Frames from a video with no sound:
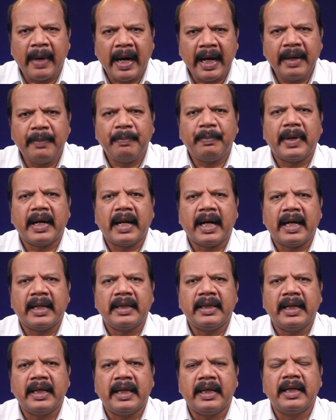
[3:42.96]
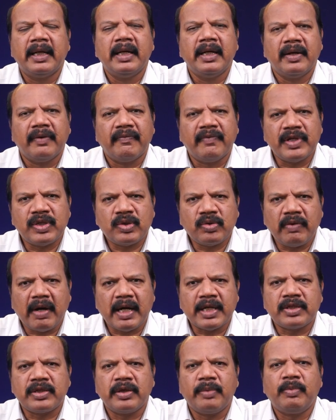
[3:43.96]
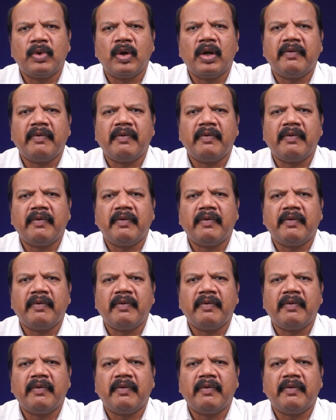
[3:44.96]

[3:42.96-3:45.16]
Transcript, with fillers: பயப்படாதே விசுவாசம்